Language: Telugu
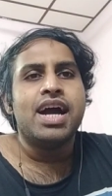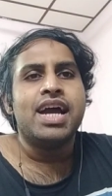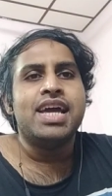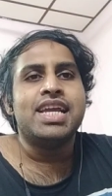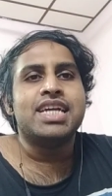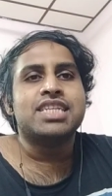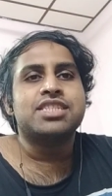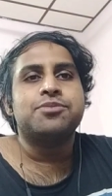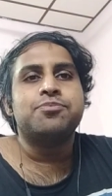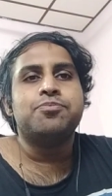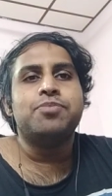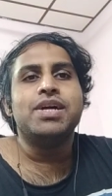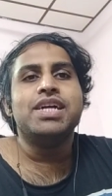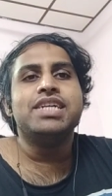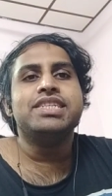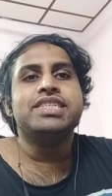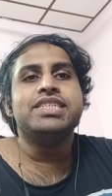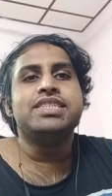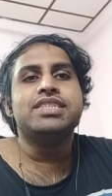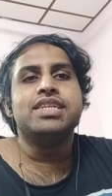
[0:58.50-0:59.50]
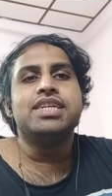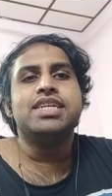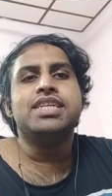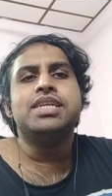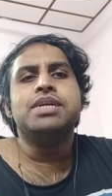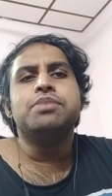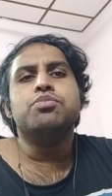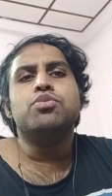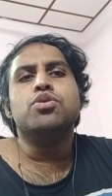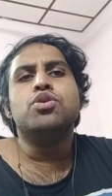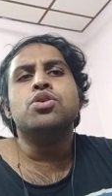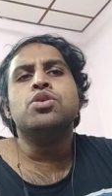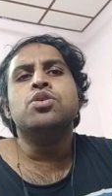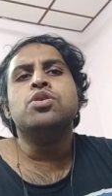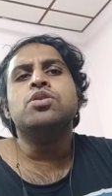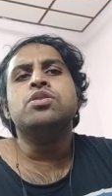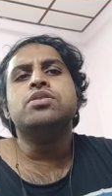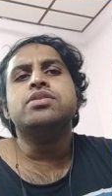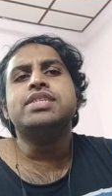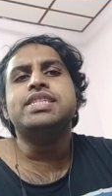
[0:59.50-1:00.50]
I ఎక్స్ప్లెయిన్ ఇట్ ఇన్ ఎ a
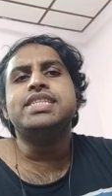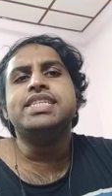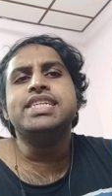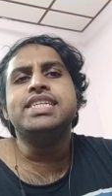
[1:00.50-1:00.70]
more